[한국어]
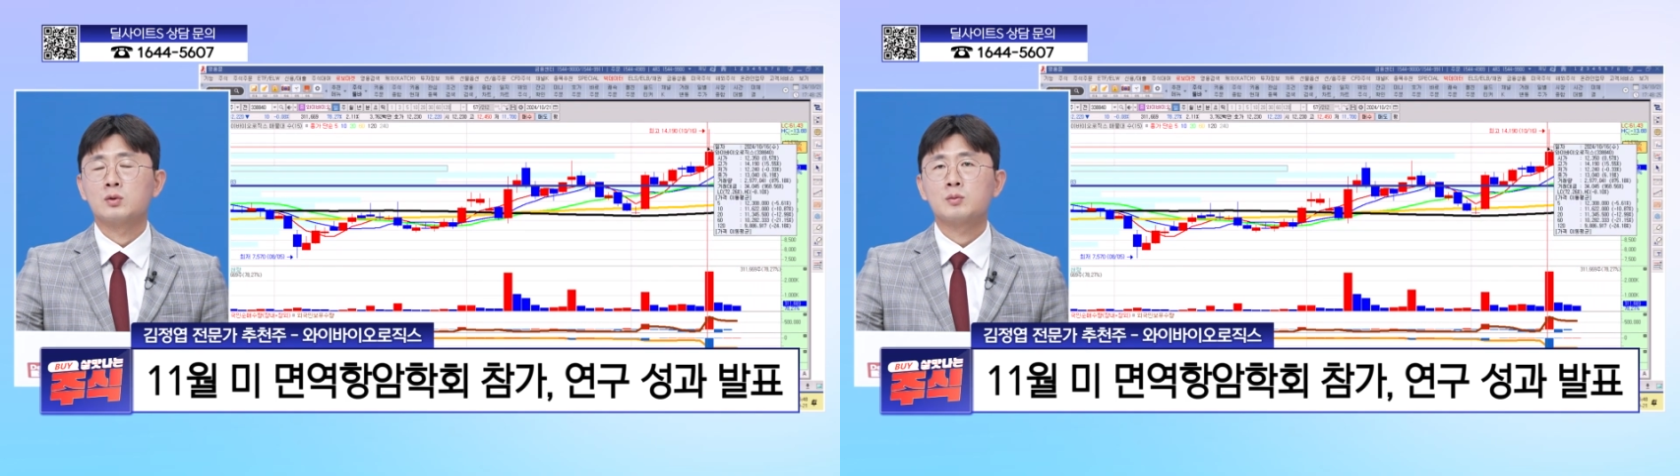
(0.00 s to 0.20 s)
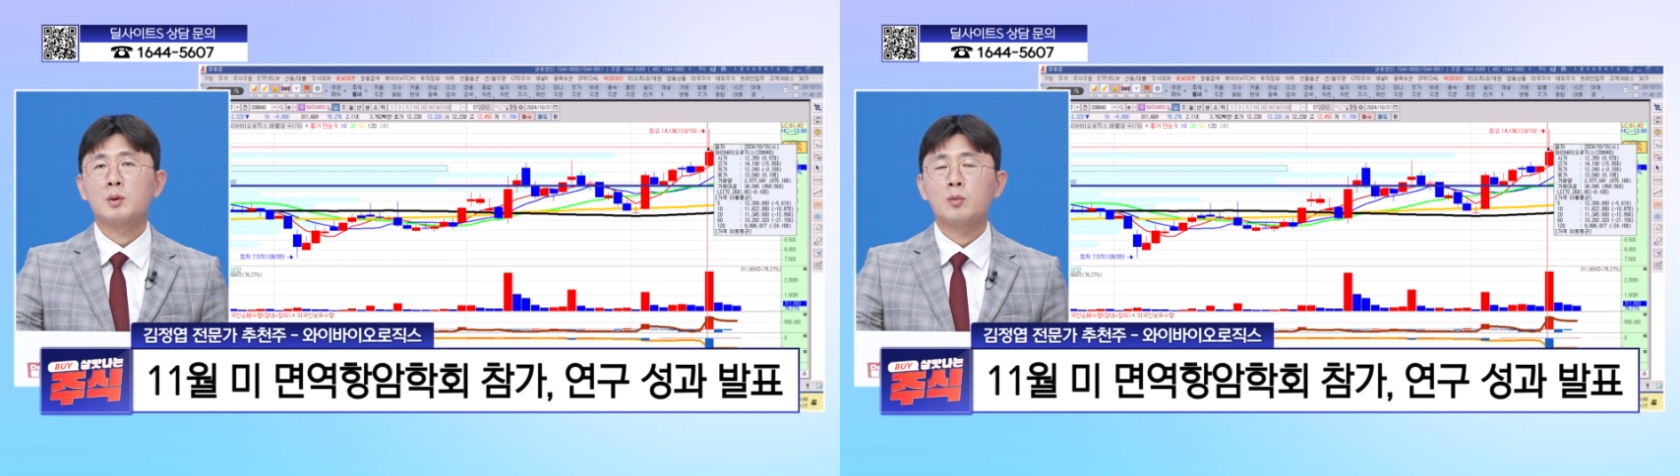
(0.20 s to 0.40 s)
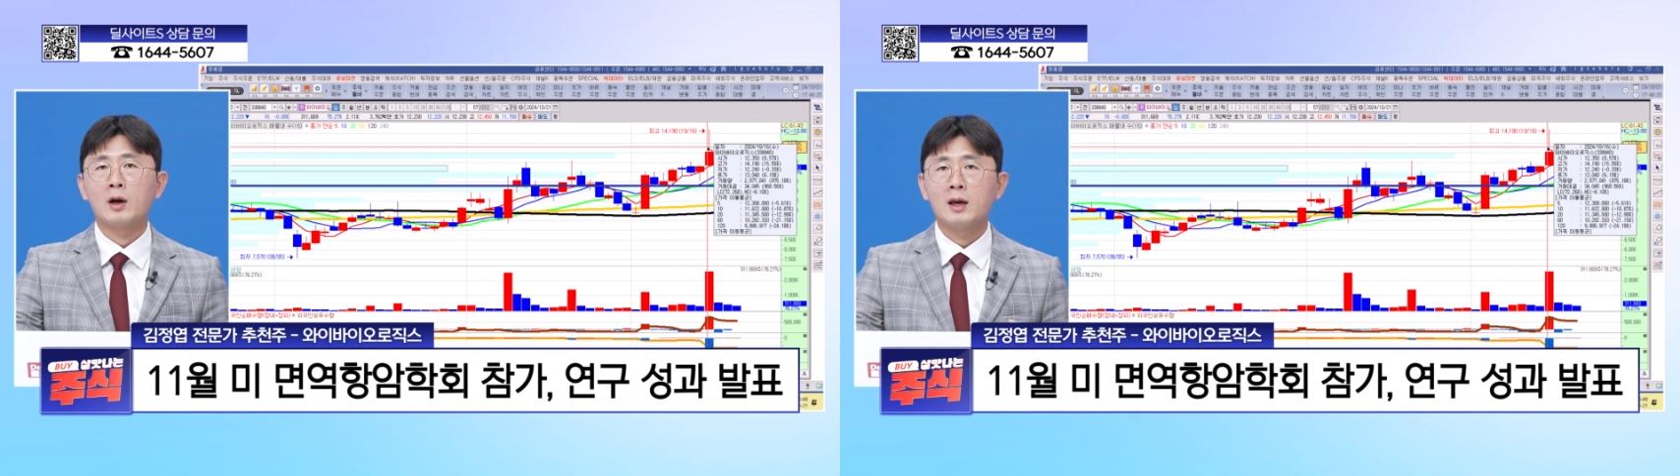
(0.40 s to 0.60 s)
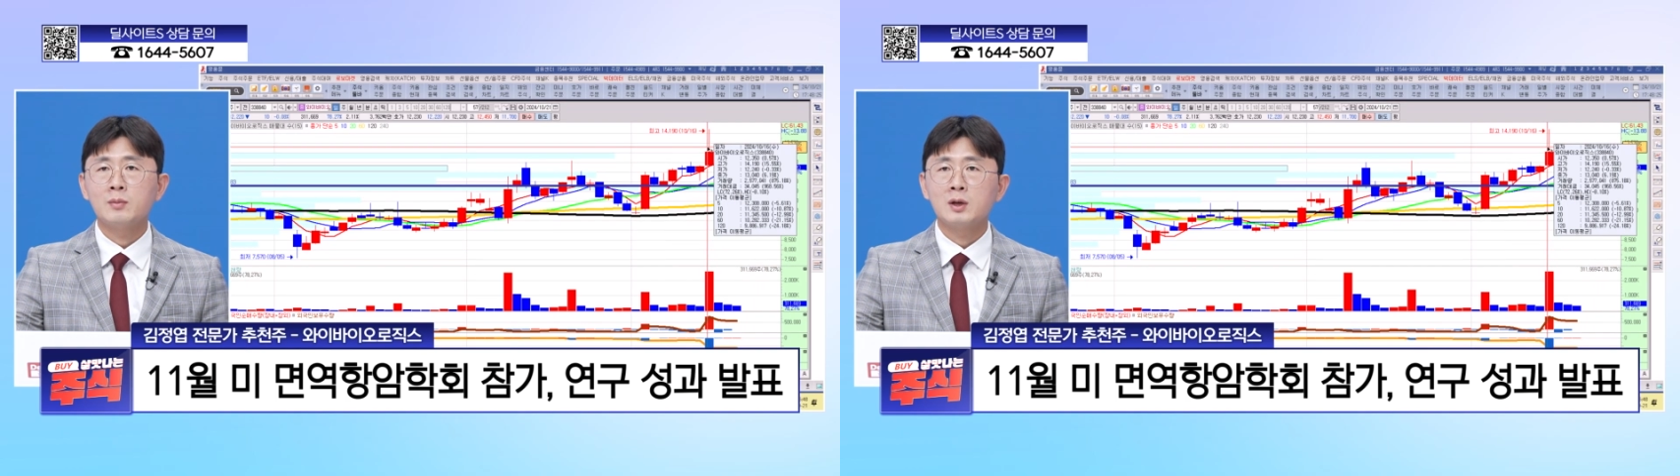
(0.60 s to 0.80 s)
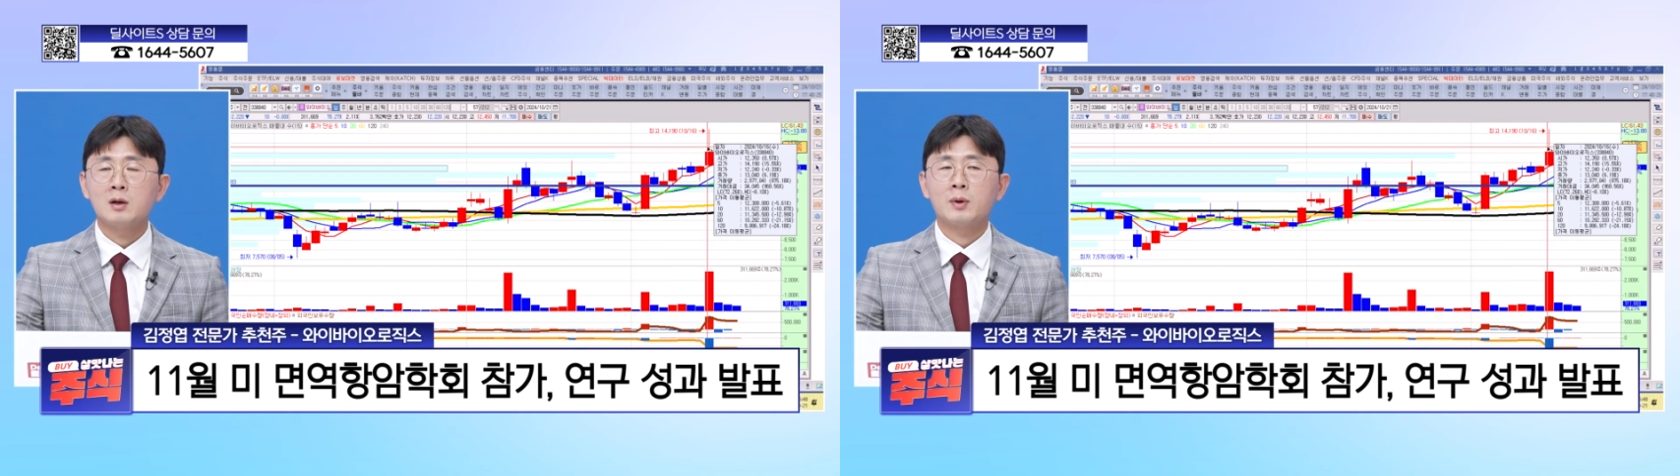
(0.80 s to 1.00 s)
요즘에 뭐
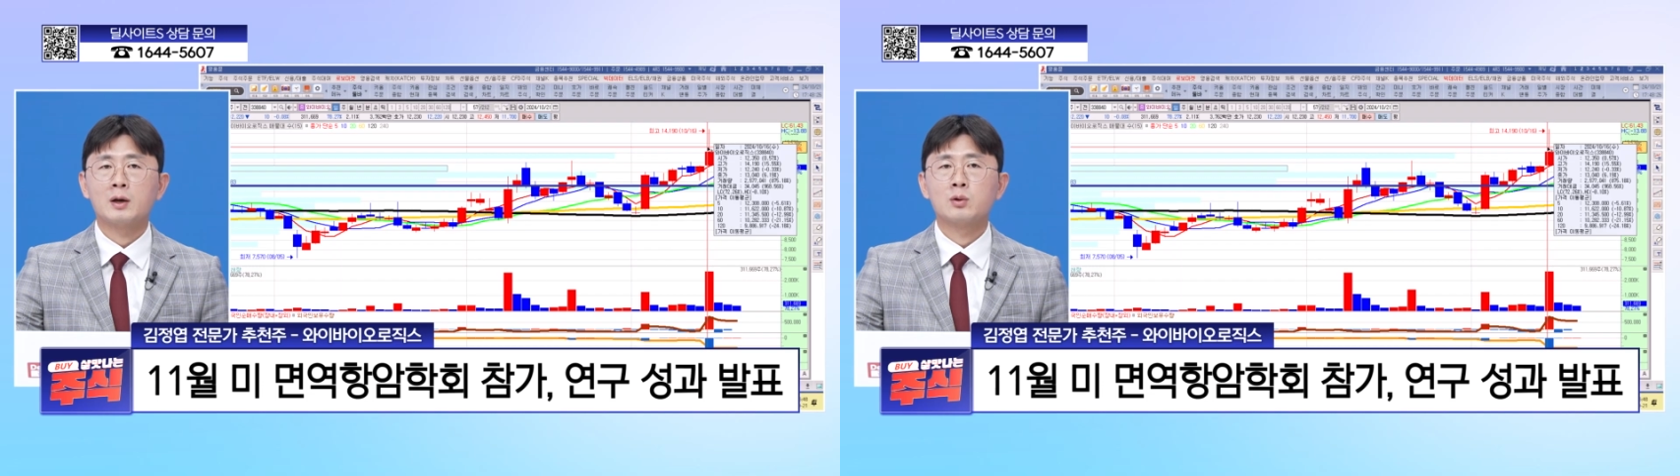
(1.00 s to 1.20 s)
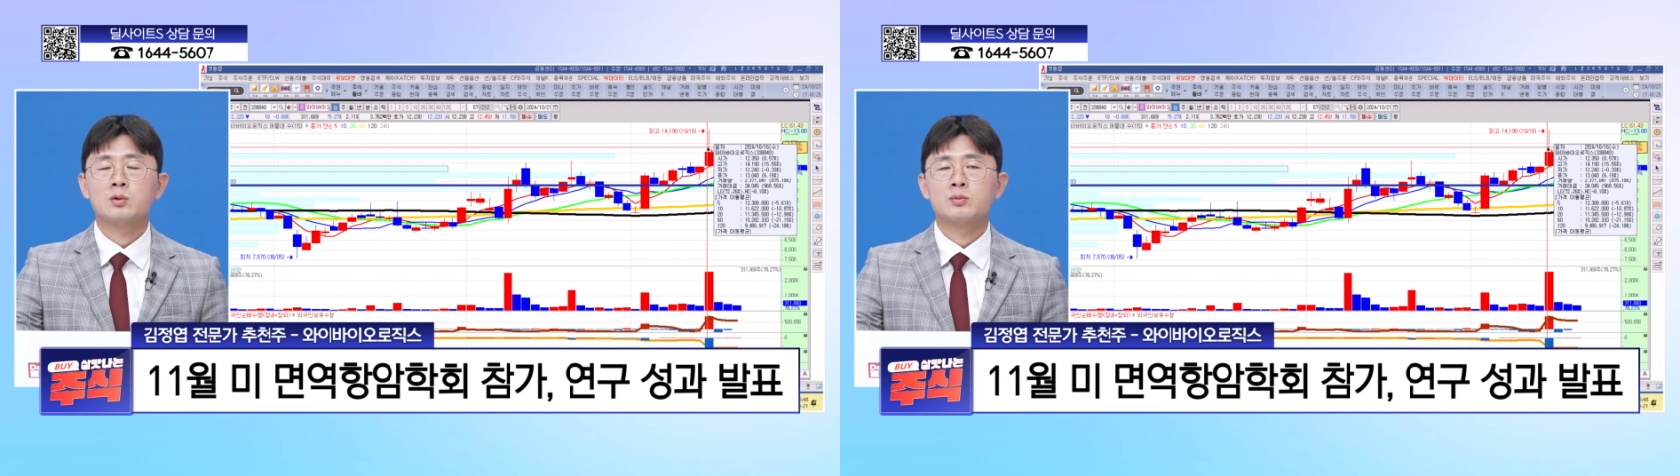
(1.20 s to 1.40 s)
ABL 바이오도